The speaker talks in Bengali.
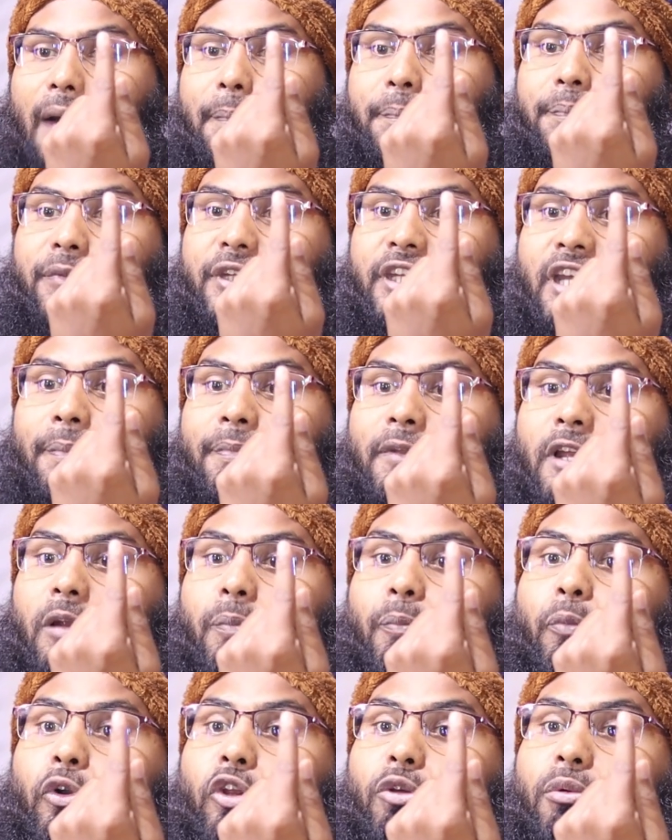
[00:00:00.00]
আপনি আপনার
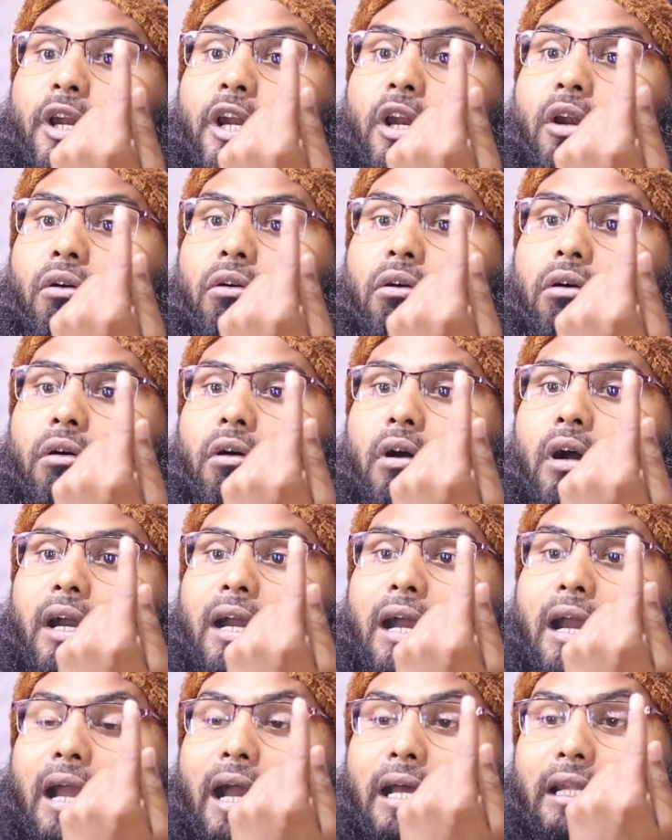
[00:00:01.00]
পরিবারের হওয়া
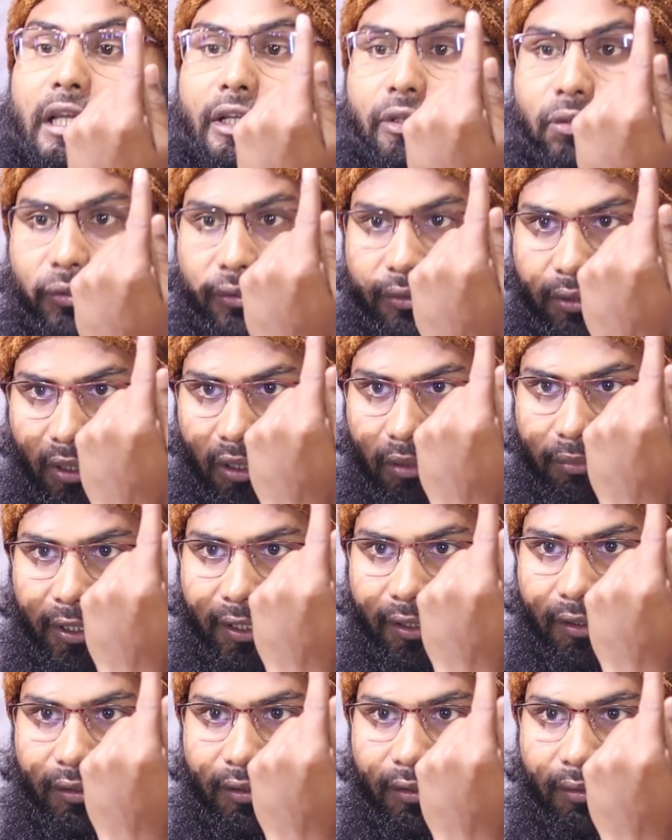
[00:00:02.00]
কাকে আদায় করতে হবে